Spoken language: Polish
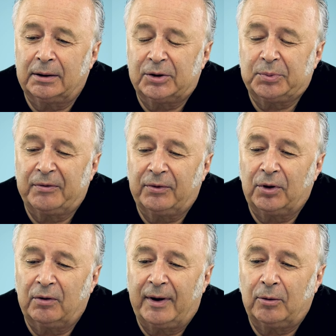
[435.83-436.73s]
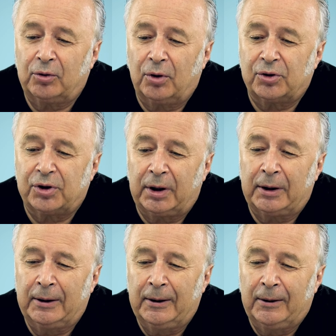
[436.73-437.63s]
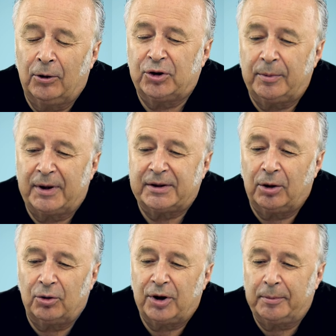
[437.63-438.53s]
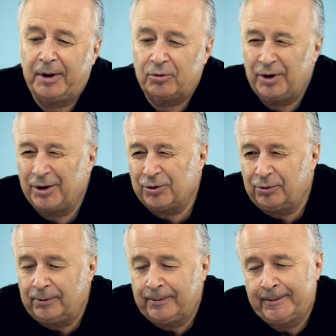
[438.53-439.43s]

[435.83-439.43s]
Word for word: spowodowało to, że 18 sierpnia już nie żył.